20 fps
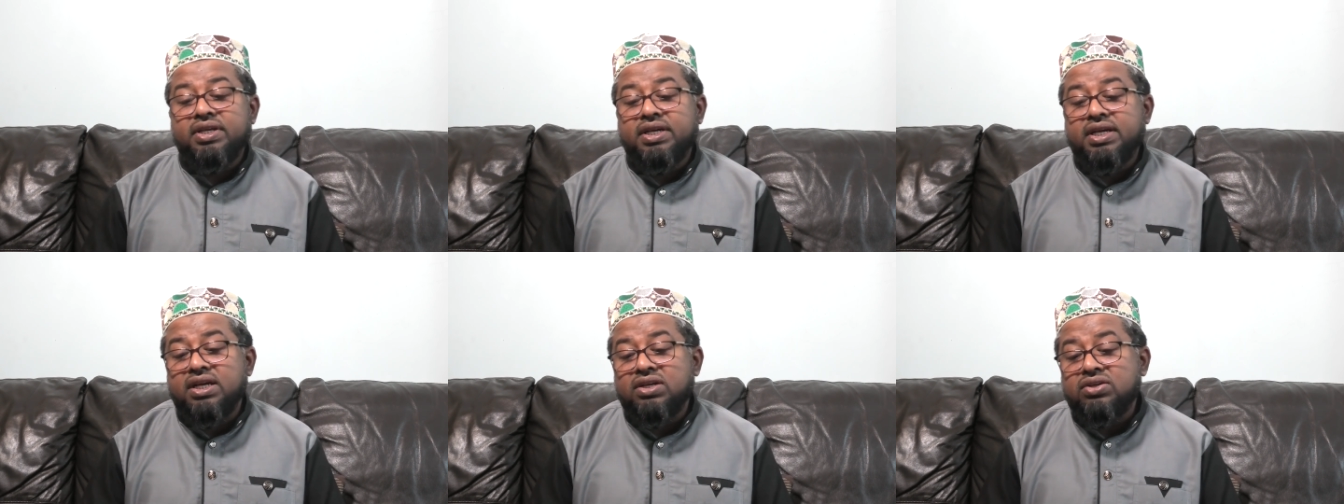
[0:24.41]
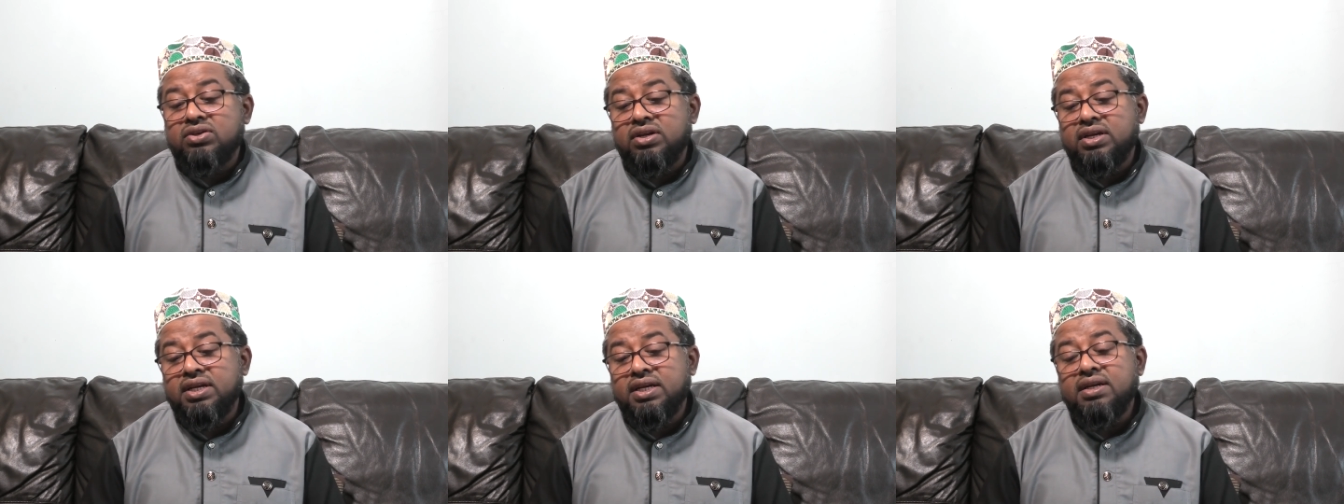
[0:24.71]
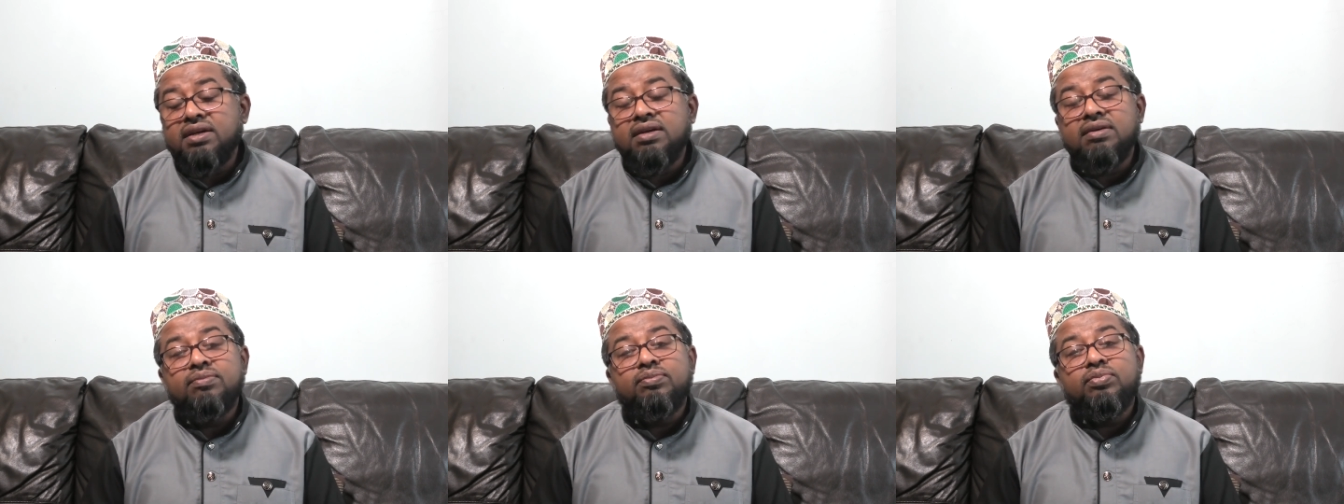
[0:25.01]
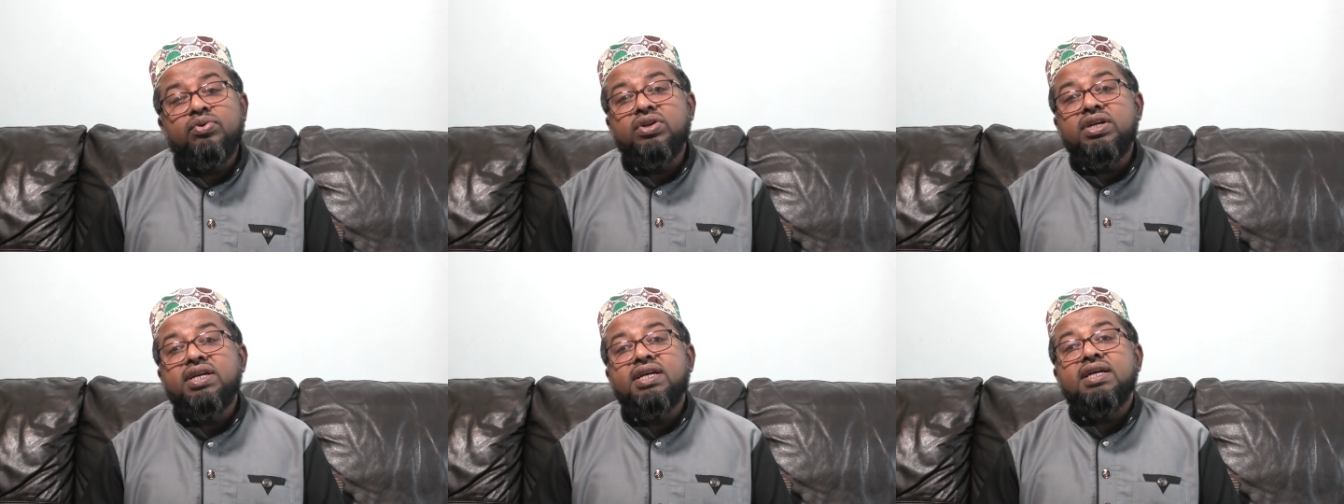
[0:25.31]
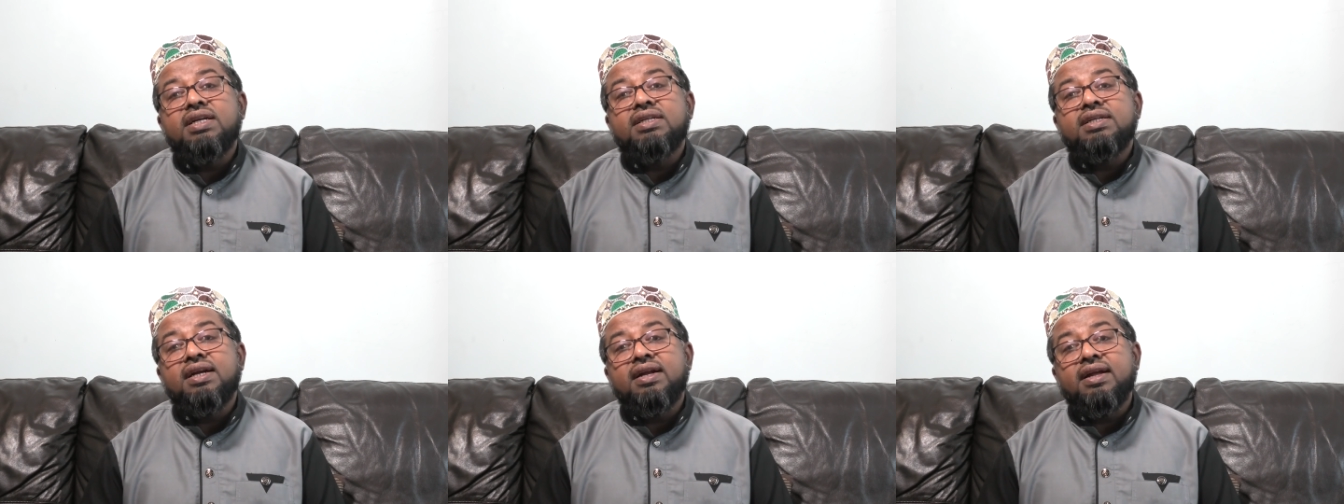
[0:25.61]
থেকে আসলে
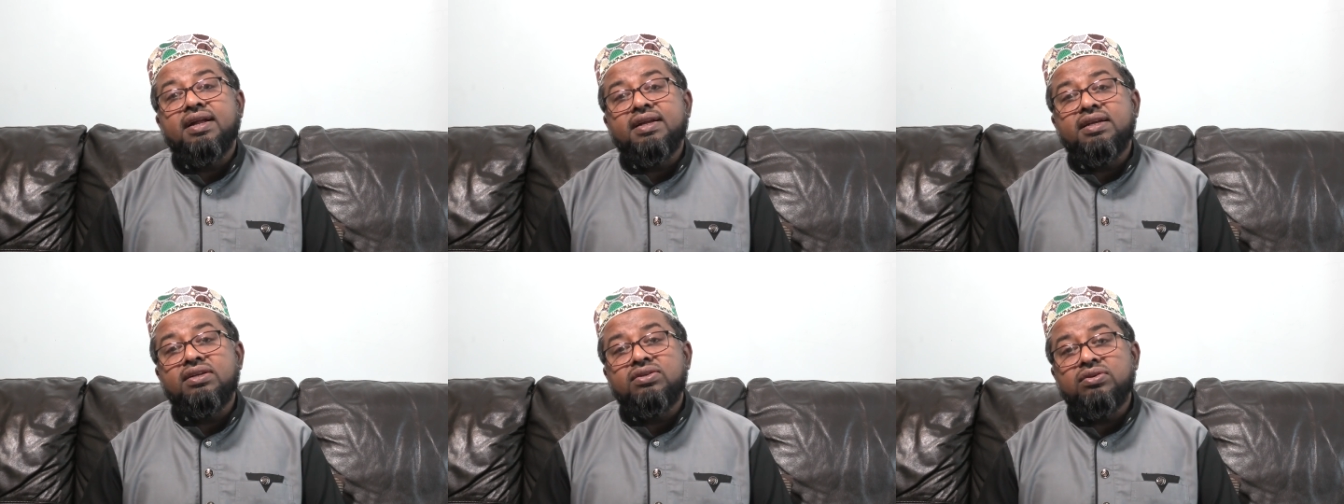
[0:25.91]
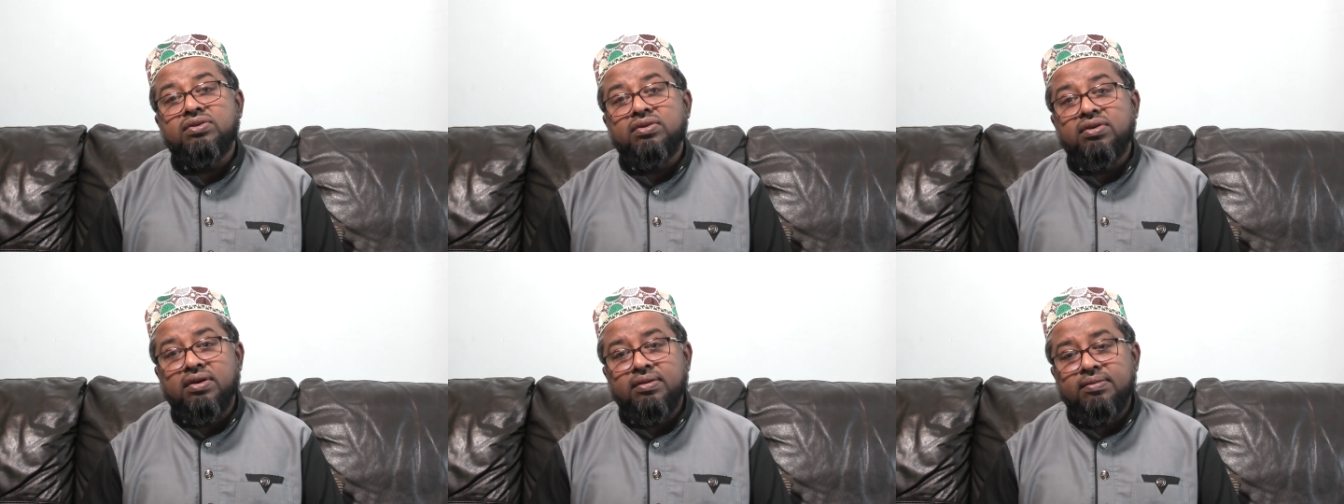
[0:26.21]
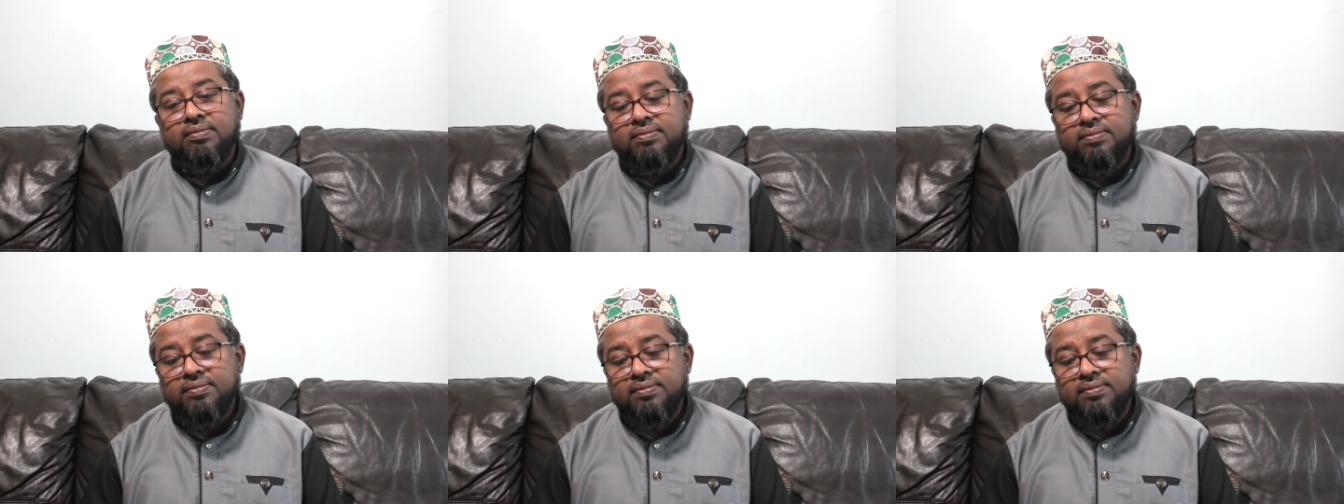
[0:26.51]
পরীক্ষা ছাড়ার কিছু নয়